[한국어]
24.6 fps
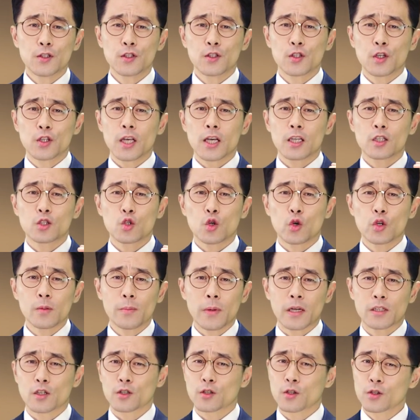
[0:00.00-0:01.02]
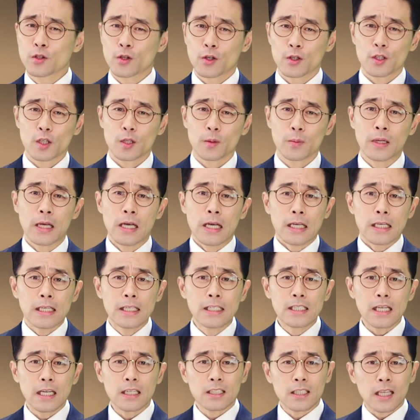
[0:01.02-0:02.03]
년 전에 초림하셨던 것처럼
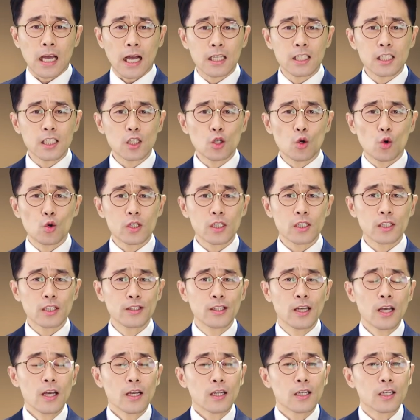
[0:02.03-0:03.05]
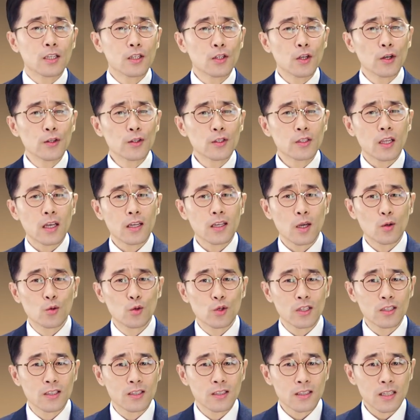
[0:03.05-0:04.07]
이제 다시 오시는 그런 때에
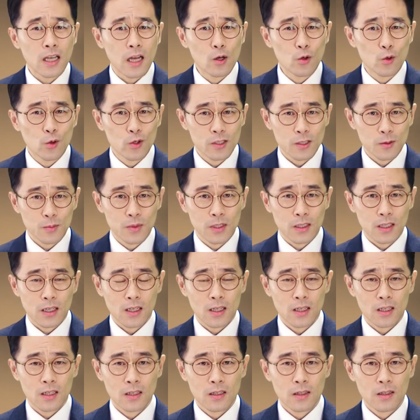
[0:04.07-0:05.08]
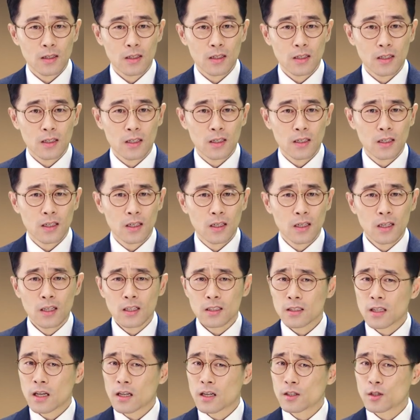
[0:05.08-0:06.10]
우리는 살고 있습니다.
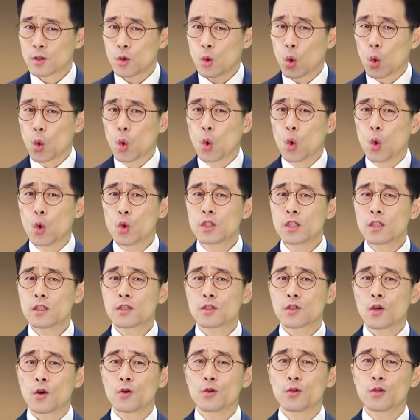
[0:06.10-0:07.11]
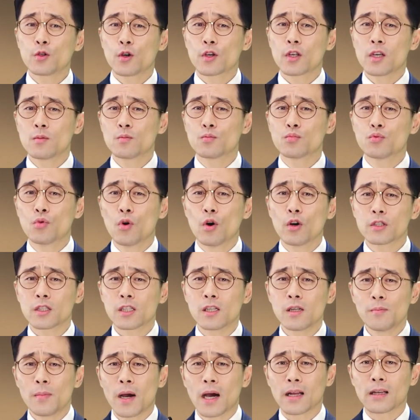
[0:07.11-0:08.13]
따라서 오직 성경이
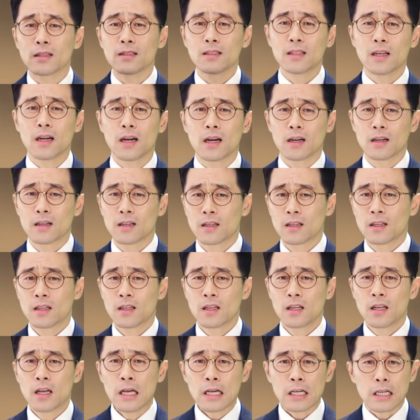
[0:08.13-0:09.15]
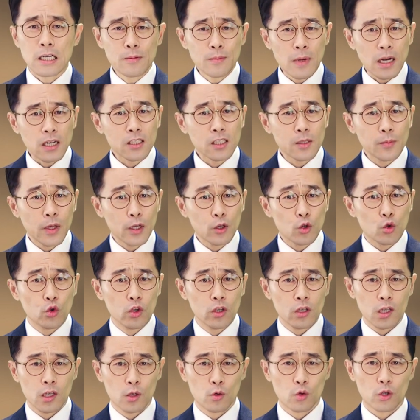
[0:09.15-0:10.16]
무엇을 말하는가? 그 말씀에
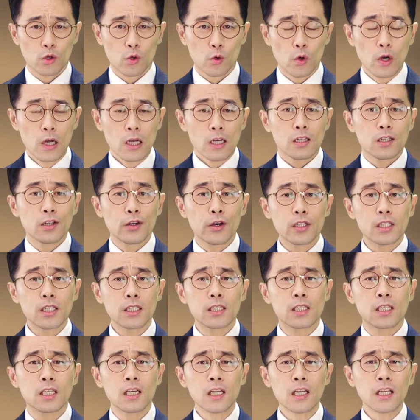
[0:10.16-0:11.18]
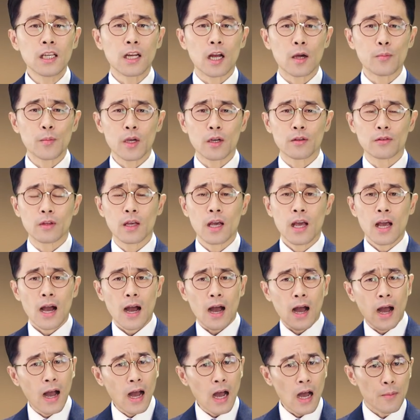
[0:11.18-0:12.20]
귀 기울이고, 그것이 진리라면
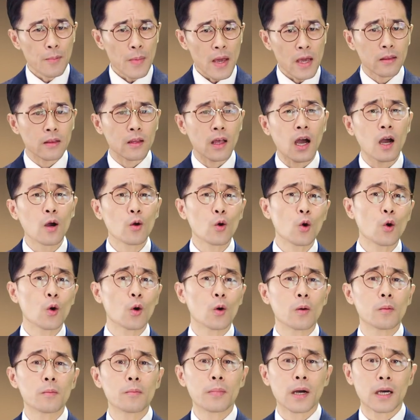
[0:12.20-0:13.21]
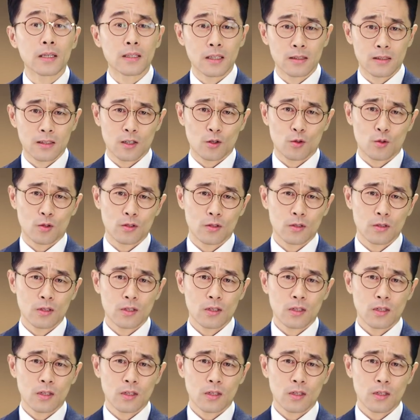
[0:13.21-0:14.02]
아멘 하고 받아들이고,